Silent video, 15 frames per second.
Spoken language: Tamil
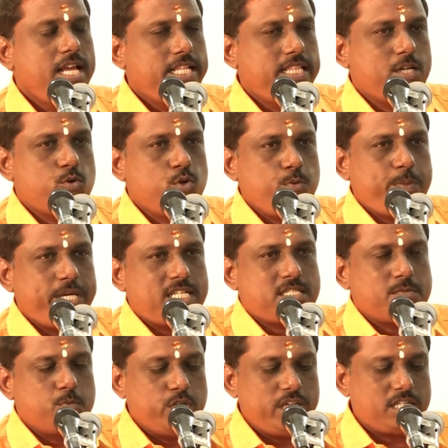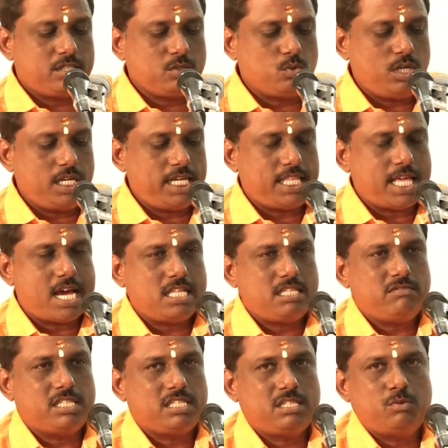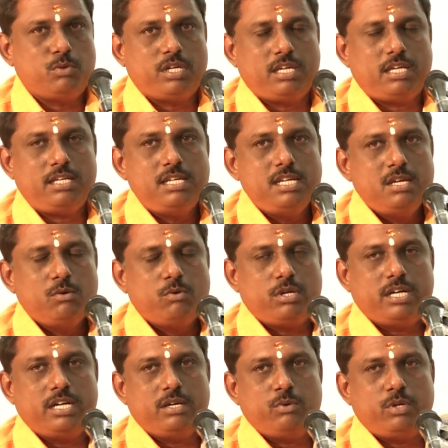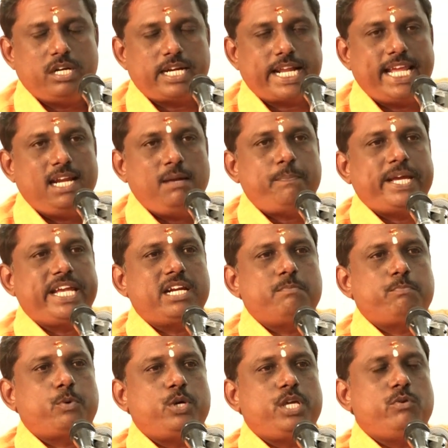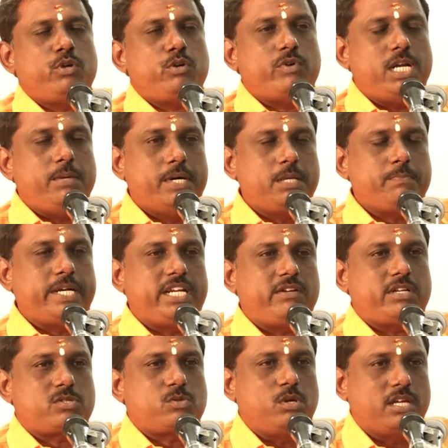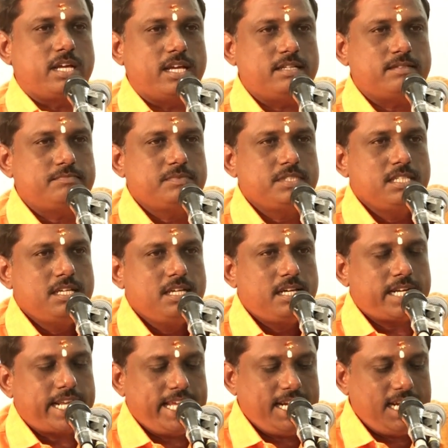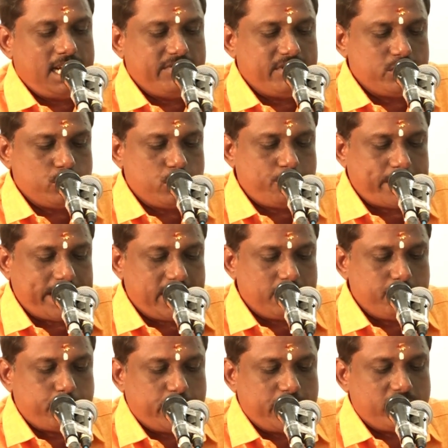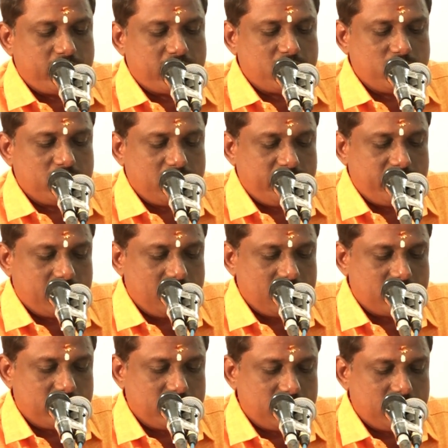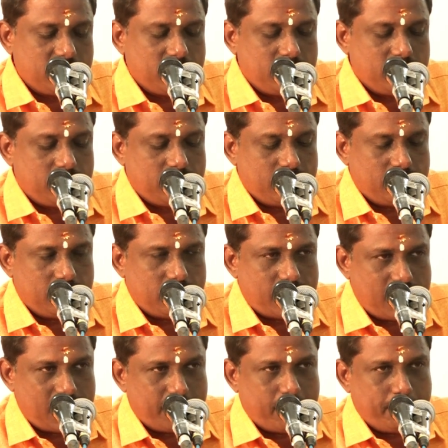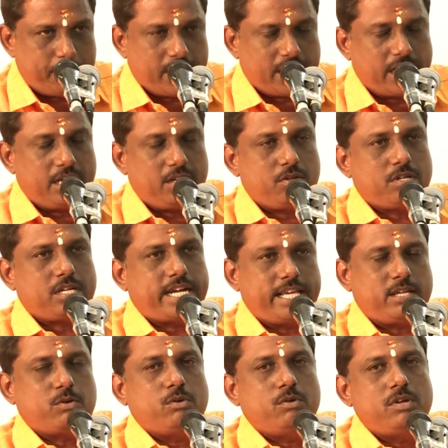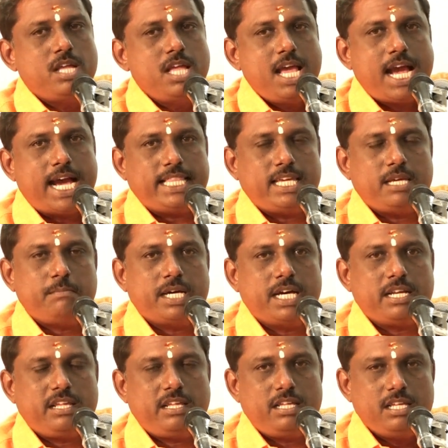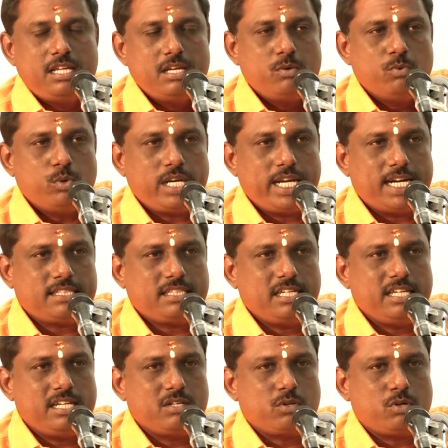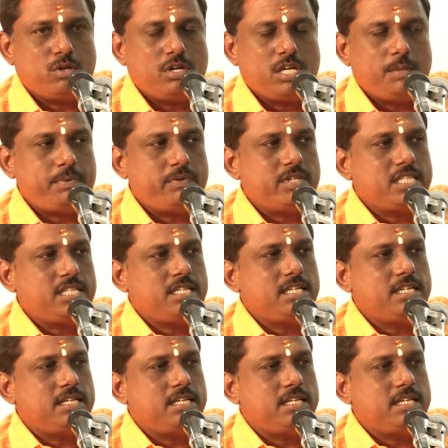இந்த குரு பயிற்சி முடிகிறதுக்குள்ளே ஏதாவது வந்து ஒரு ஒரு ரயில் பயணம் போய் ஒரு வழிபாடு பண்ணிட்டு வர சொல்லுங்கள் ரயிலில் வந்து ஒரு பயணம் போயிட்டு வர்றது வந்து இவர்களுக்கு வந்து நல்ல அமைப்பாக கெட் கிடைக்கும் அதே மாதிரி ஒரு இடத்துல இருக்கிறோம் இப்போ வந்து